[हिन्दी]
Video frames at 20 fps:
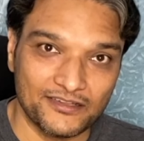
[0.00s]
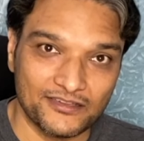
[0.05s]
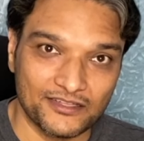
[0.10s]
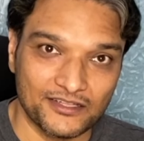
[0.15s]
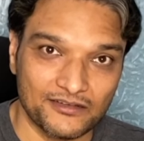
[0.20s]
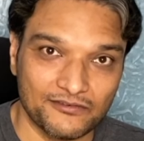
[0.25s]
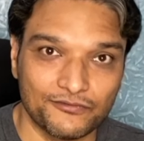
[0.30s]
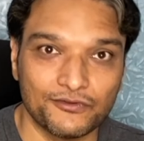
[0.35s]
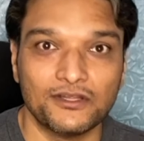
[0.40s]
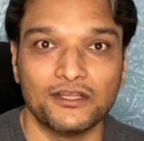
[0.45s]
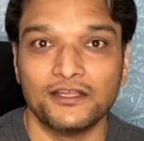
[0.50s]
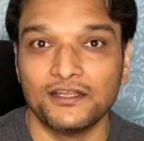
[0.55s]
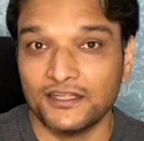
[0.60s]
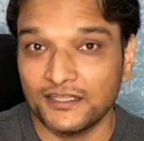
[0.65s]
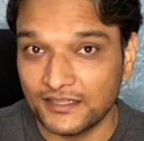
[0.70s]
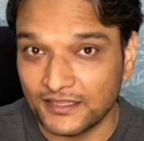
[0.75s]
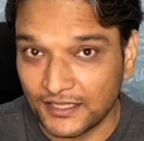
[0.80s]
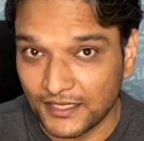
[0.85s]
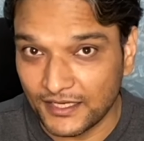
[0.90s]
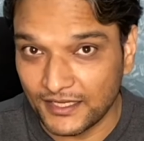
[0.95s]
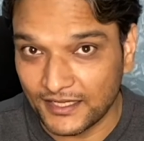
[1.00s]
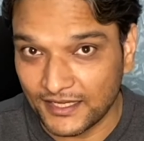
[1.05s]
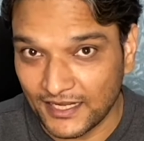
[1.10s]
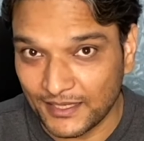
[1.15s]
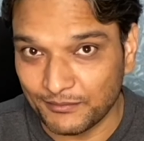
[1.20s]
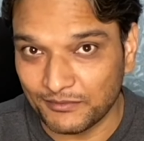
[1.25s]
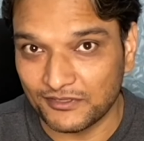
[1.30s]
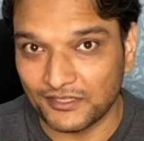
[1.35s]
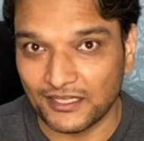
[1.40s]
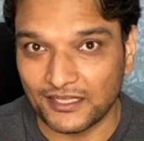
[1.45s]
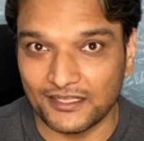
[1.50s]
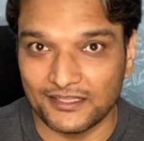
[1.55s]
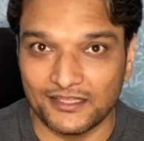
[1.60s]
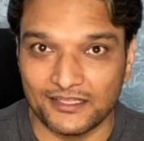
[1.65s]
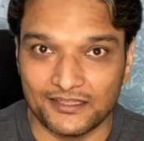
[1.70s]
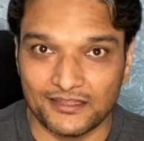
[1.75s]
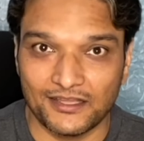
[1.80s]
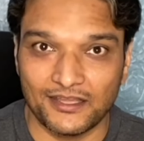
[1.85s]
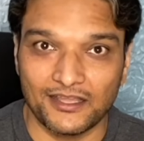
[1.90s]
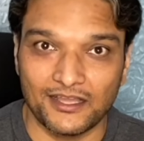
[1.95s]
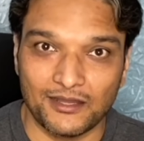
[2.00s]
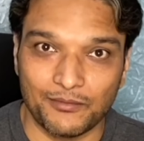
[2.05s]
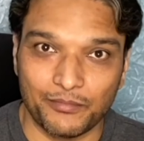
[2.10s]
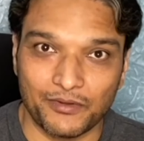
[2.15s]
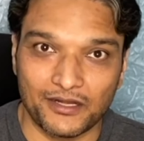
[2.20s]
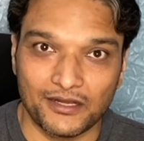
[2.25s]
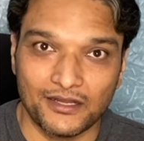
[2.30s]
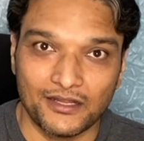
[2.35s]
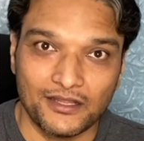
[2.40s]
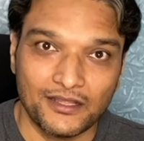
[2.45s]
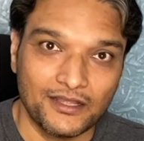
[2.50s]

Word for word: सिर्फ थ्री टाइम्स तक की देता है यहाँ पर